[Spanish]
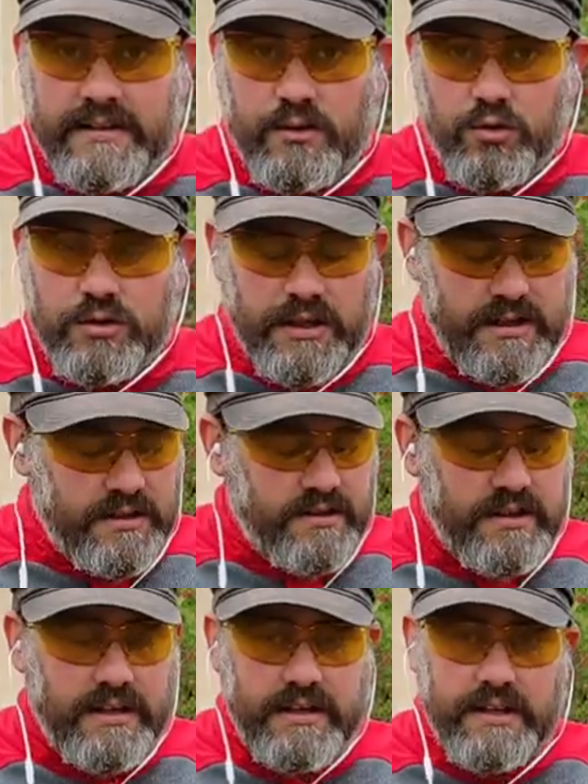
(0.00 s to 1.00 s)
que se usa
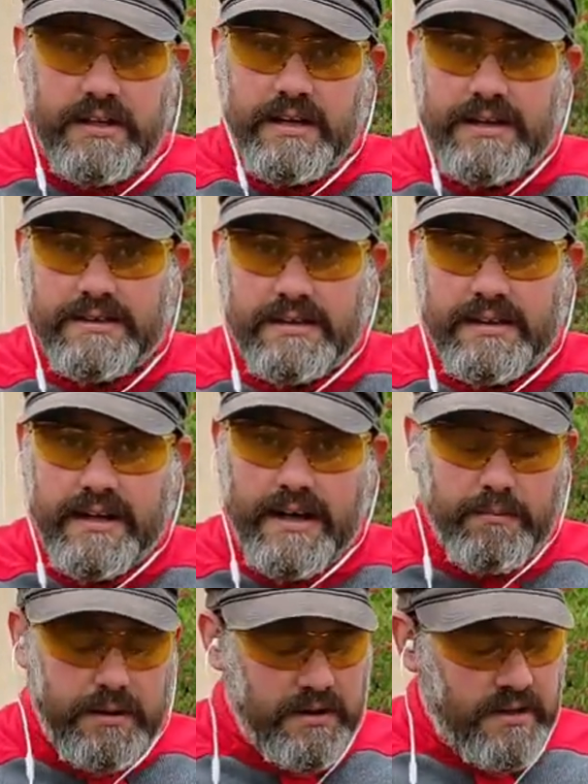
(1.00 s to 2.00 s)
entre las distintas
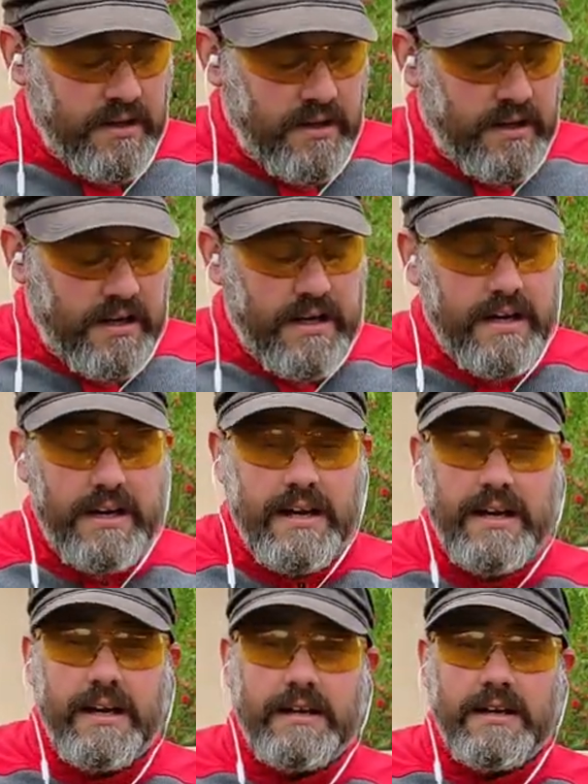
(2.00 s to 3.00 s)
capas.
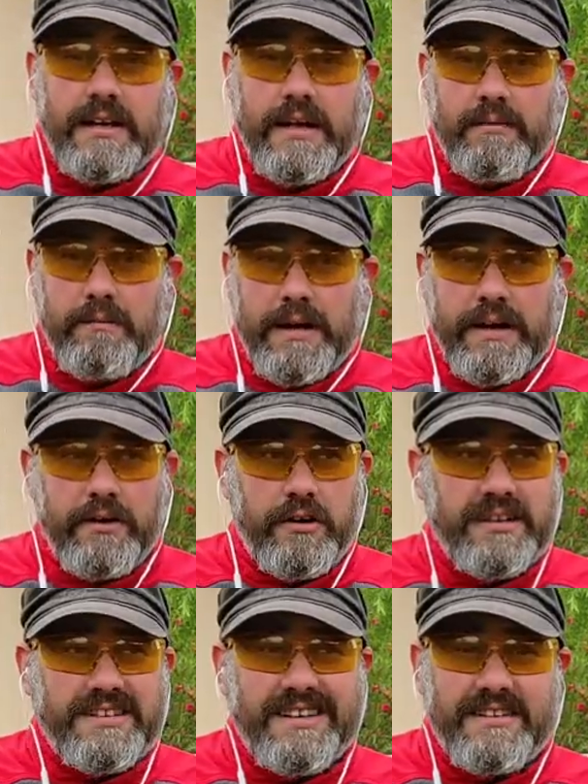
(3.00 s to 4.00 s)
Eh, en
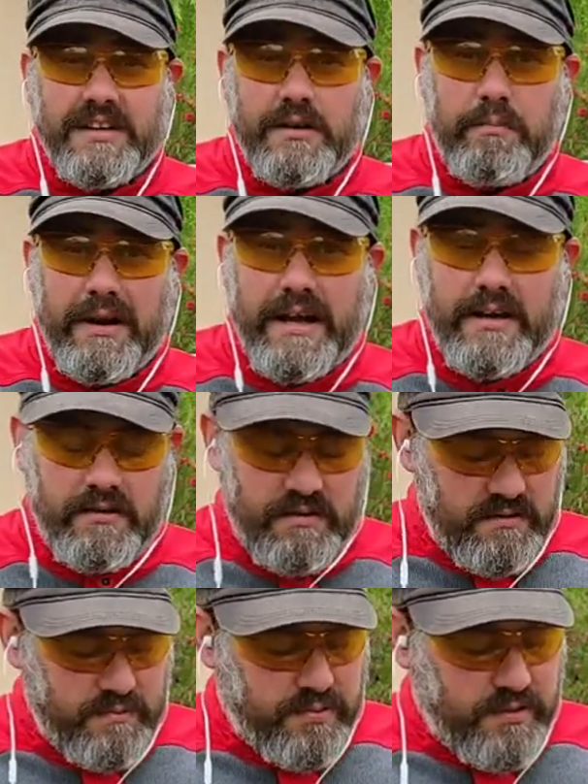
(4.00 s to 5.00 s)
México le dicen triplay
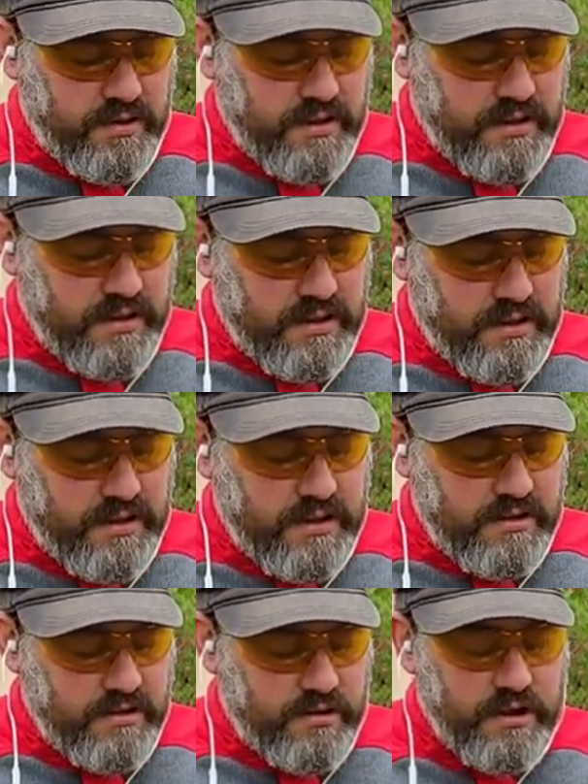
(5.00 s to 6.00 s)

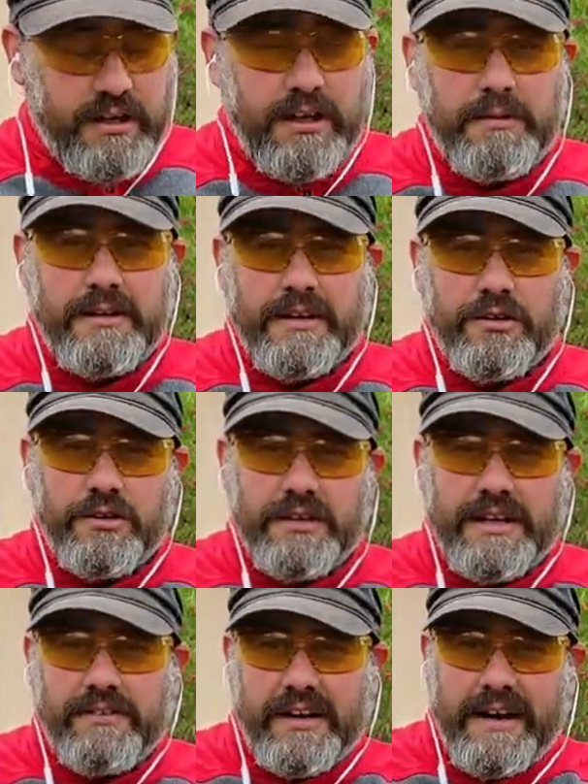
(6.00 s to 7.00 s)
porque originalmente creo que
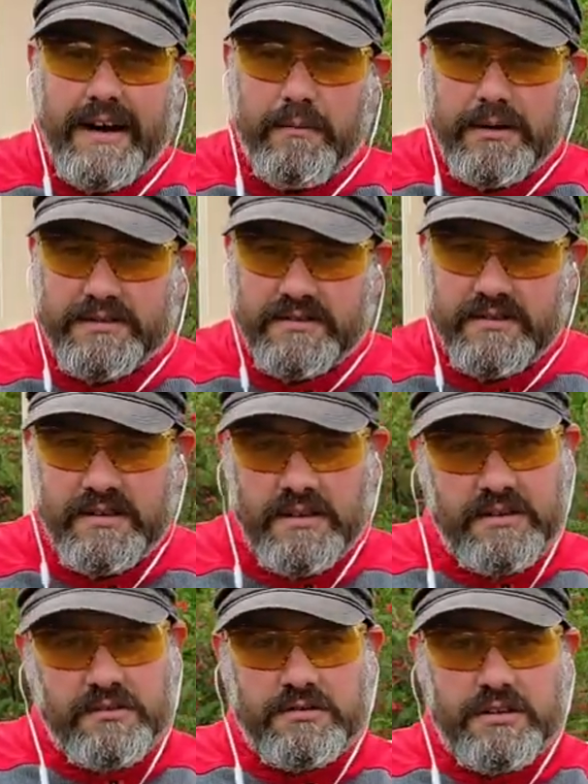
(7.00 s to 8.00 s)
tenían tres capas.
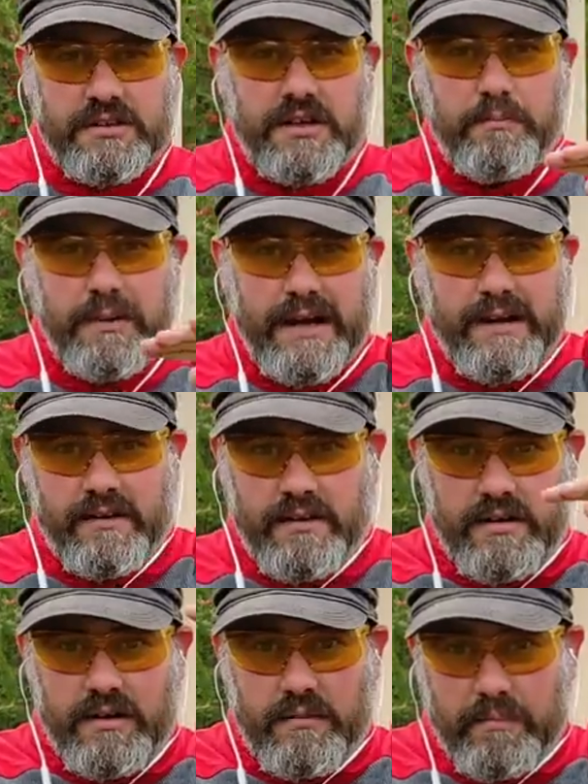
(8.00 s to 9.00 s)
Entonces
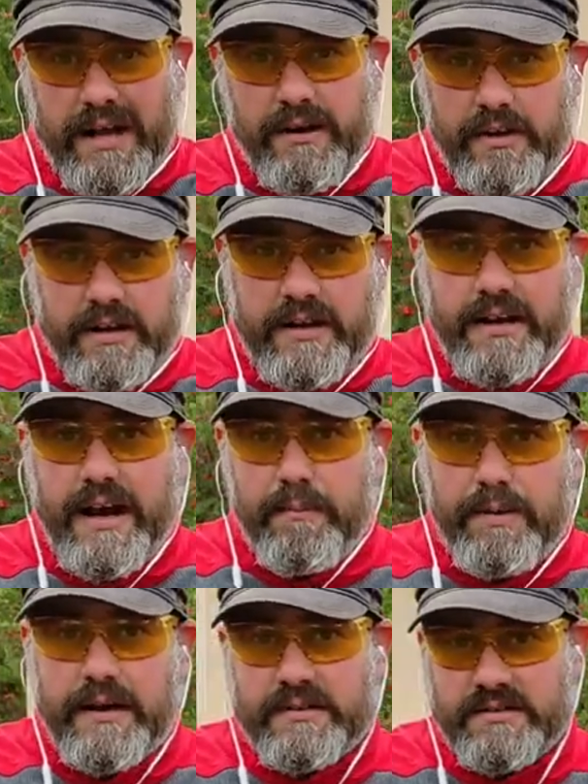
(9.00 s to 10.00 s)
triplay, el play viene de
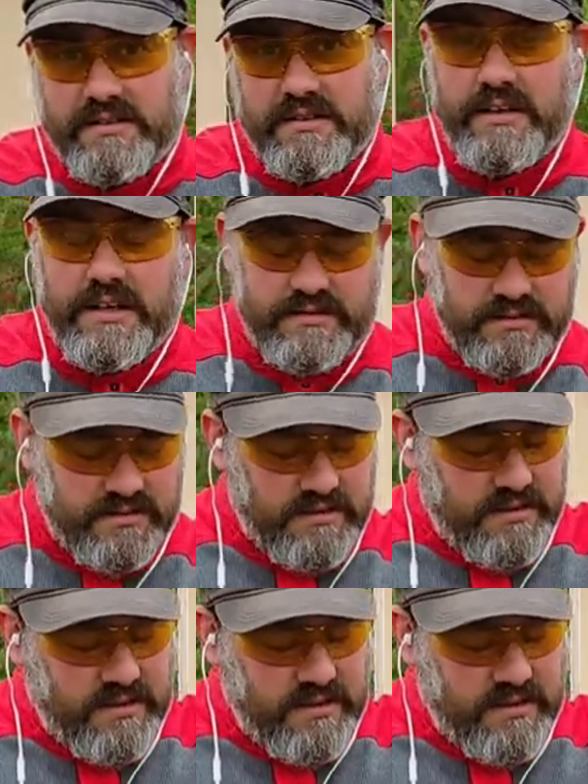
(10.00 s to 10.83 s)
capa, es en inglés,